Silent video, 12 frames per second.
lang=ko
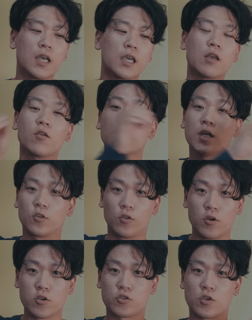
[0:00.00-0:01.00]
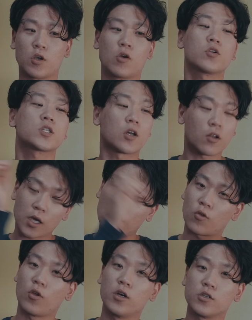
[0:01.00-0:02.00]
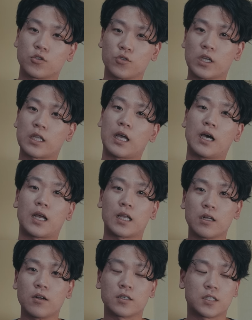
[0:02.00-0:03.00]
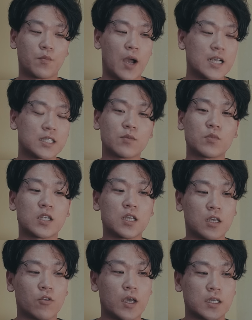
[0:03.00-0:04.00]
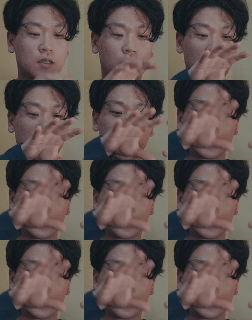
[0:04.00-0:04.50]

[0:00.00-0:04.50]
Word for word: 이렇게도 넣을 수 있고 저렇게도 넣을 수 있다라는 것을 말씀드리기 위해서